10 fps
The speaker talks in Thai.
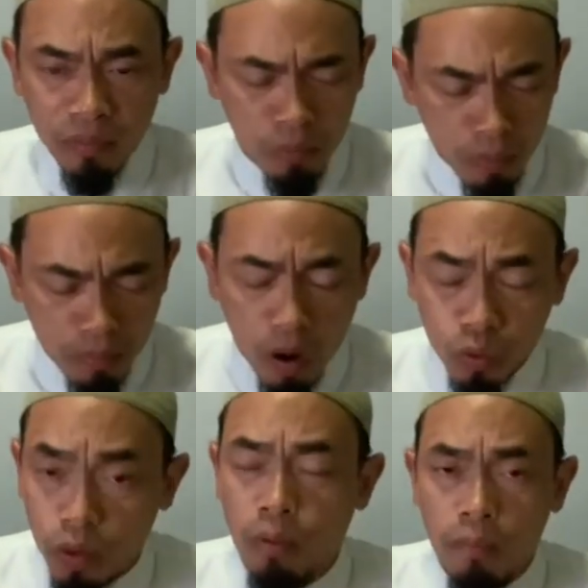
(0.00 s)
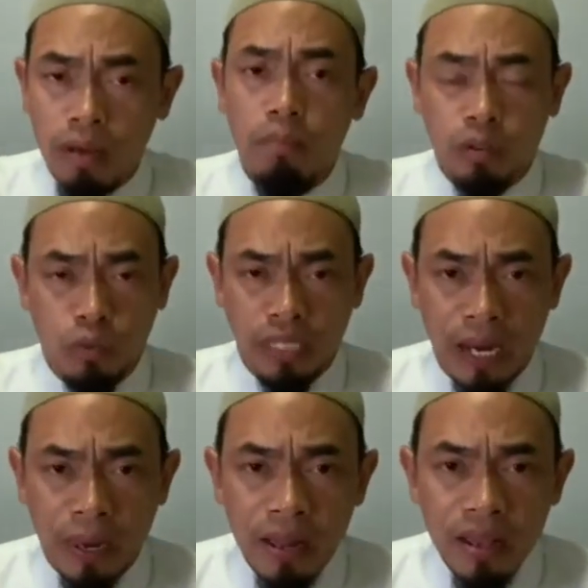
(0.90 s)
ผมบอกตัวผมและบอกตัวท่า
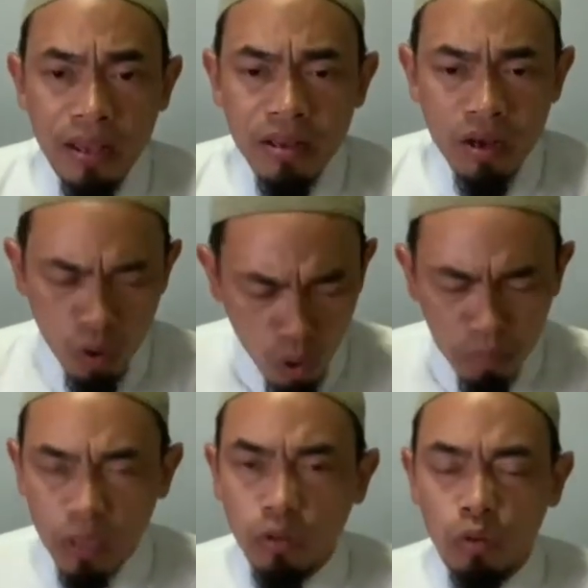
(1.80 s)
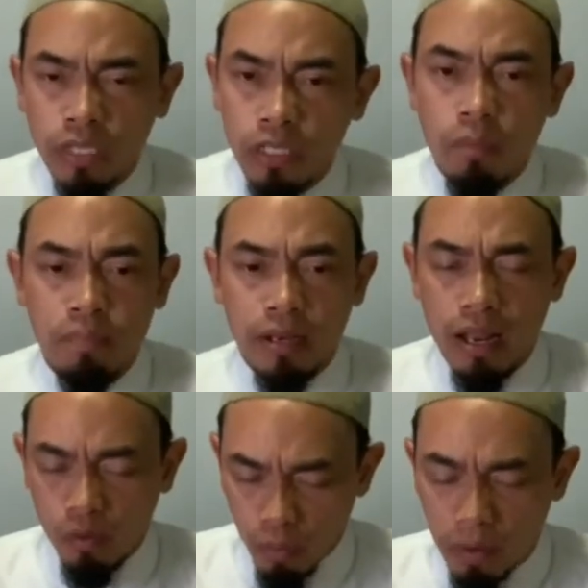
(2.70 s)
นหกประตูที่ต้องปิด
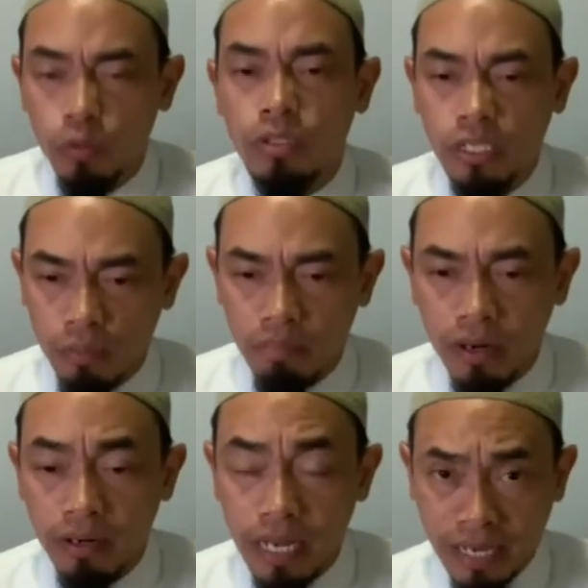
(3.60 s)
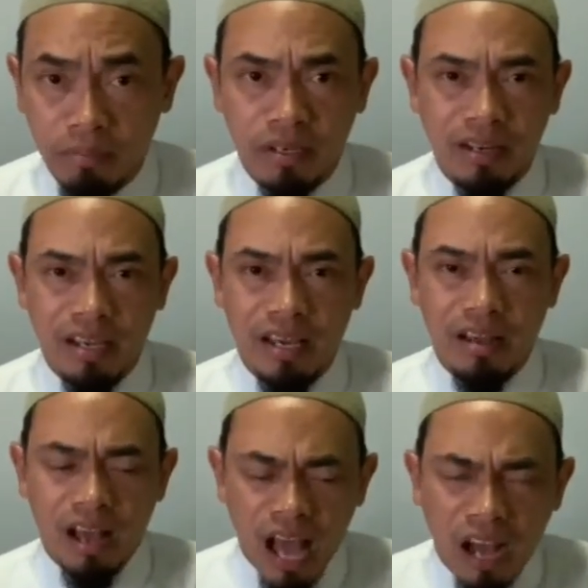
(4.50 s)
และหกประตูที่ต้องเปิดในค่ำคืนนี้
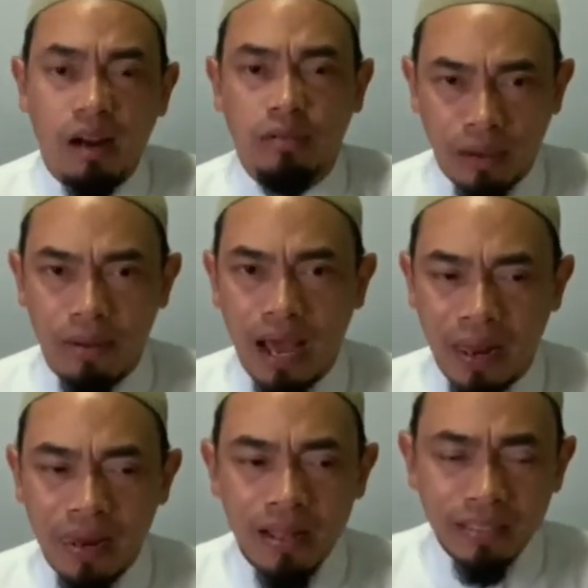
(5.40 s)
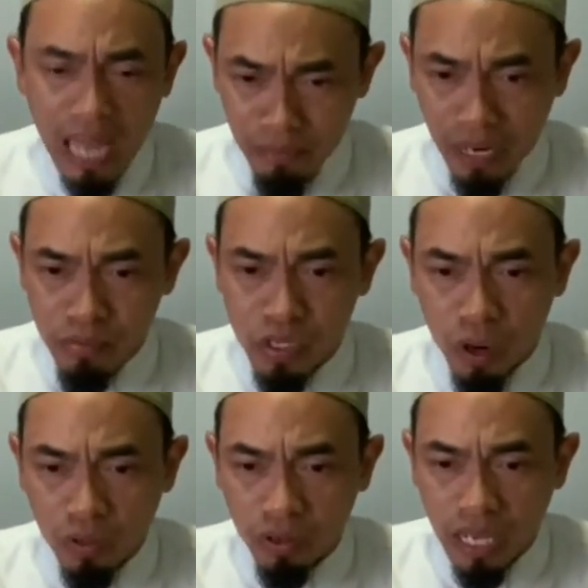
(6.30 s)
หากเราทำได้ตามคำสอ
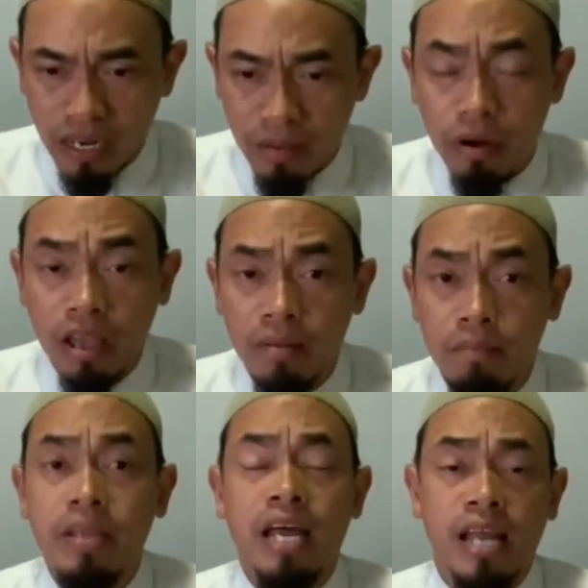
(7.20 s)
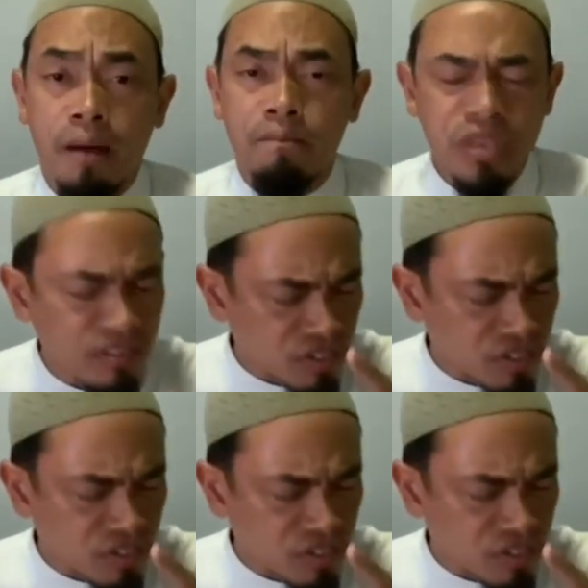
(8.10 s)
นของท่านอิบราฮิมบินอาดามอิ